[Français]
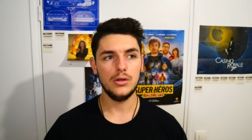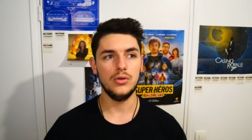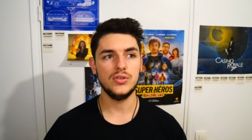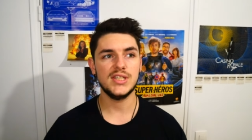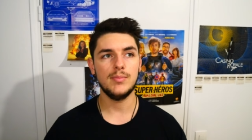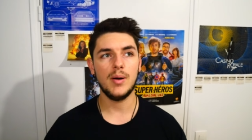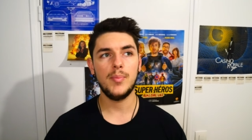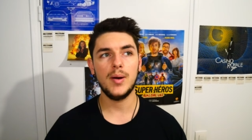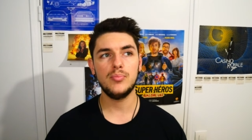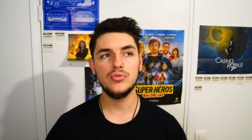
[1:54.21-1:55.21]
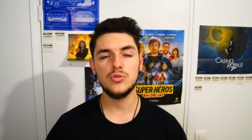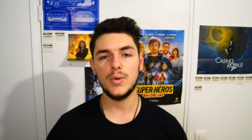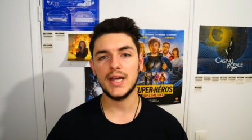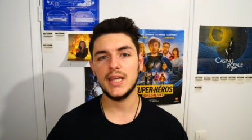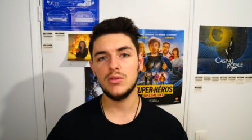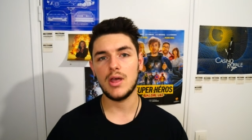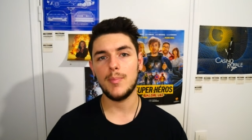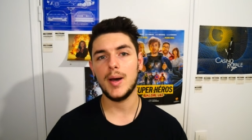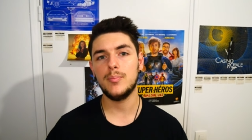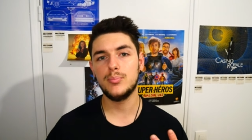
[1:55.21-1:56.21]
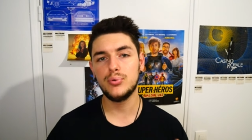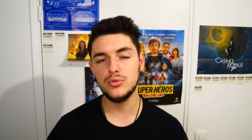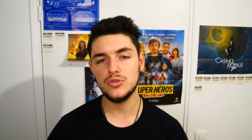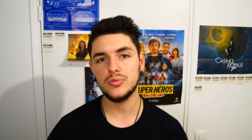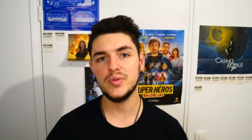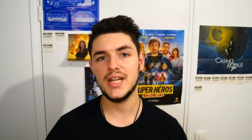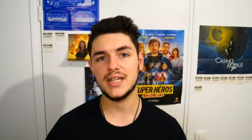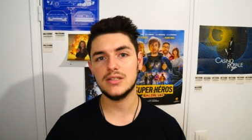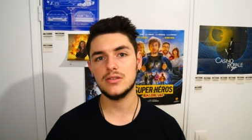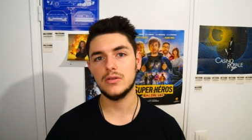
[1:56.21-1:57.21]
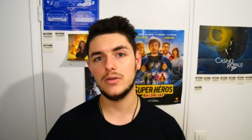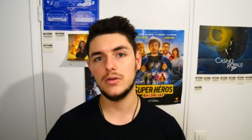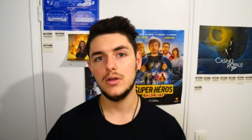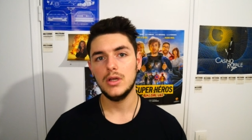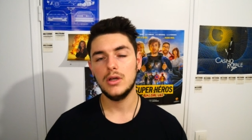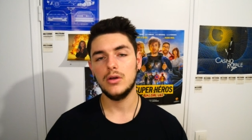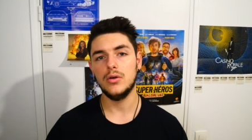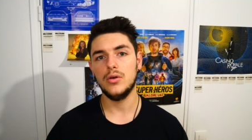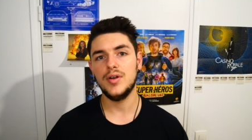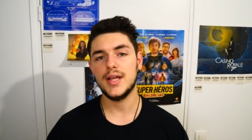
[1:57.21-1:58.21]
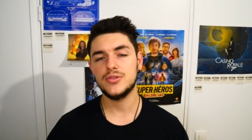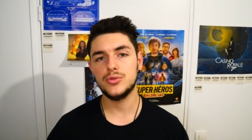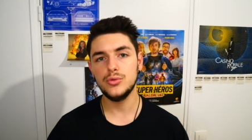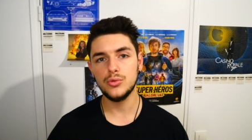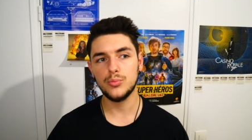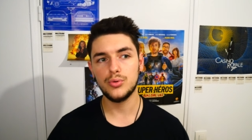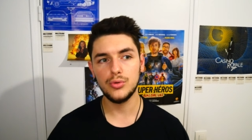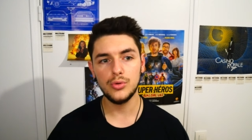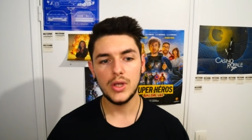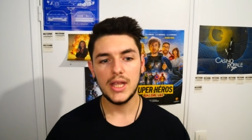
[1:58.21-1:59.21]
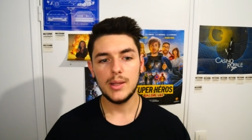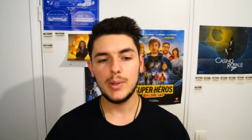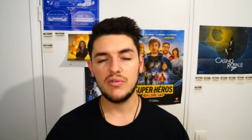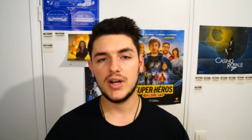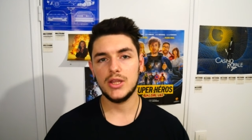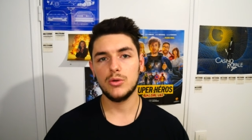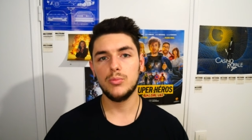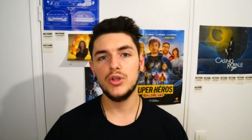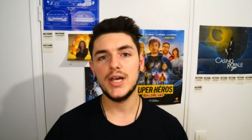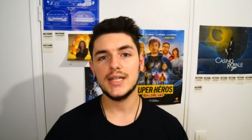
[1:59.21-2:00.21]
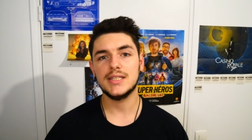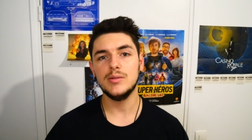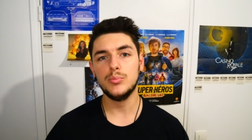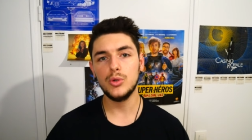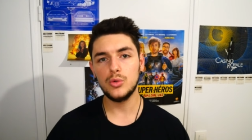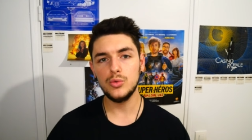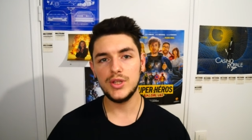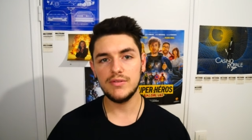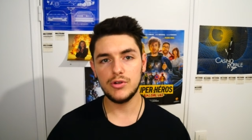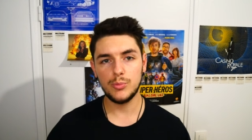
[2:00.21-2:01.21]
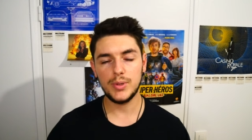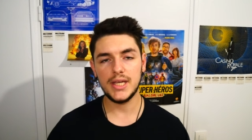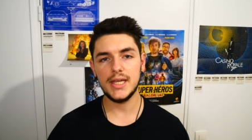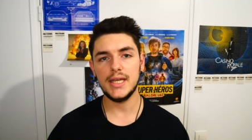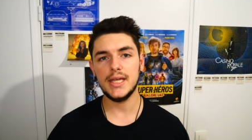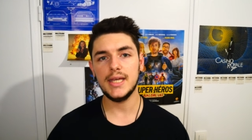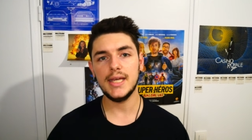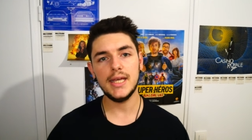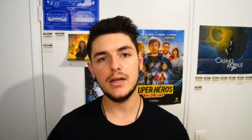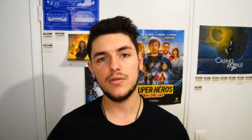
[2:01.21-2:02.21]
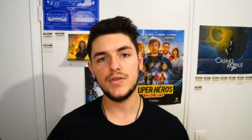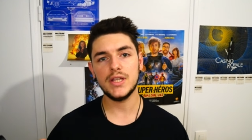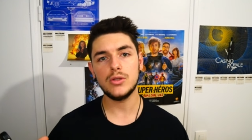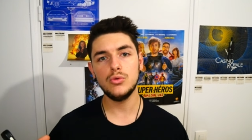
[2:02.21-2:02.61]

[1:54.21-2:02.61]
Euh, ça m'a pas plus marqué, on n'a pas plus mis l'accent euh, là-dessus non plus. Mais voilà, donc Monarch s'est beaucoup développé et en fait